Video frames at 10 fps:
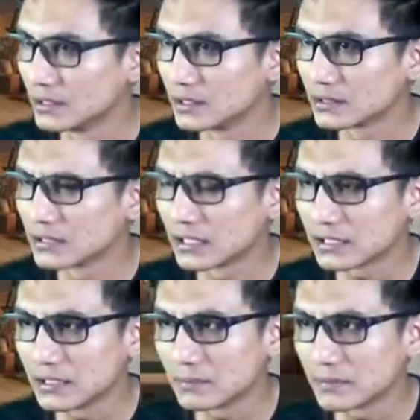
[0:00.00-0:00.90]
Udah lagi
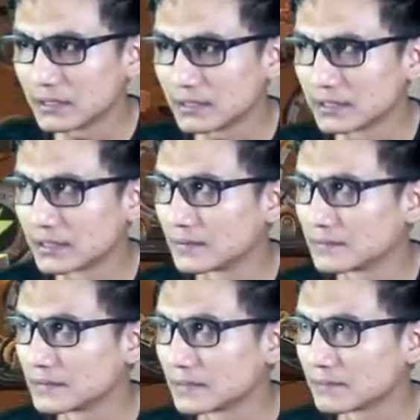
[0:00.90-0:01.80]
apa enggak ya
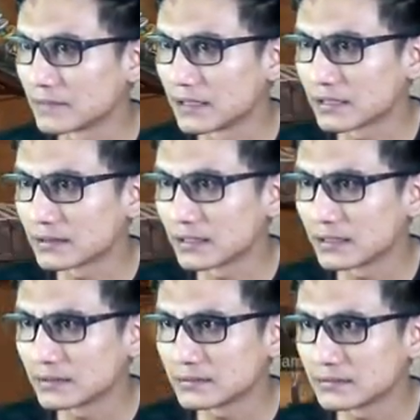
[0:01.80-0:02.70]
yang bahkan
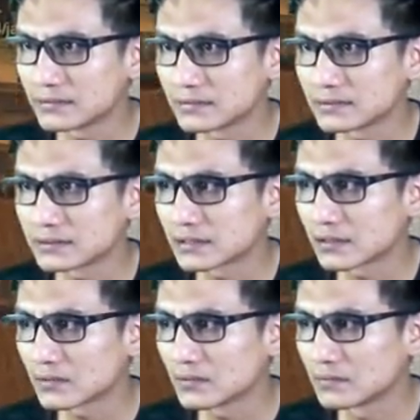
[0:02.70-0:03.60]

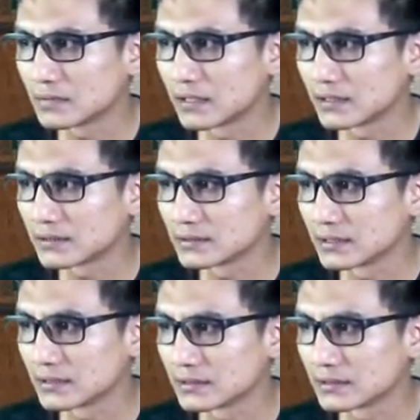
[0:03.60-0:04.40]
seru banget ya.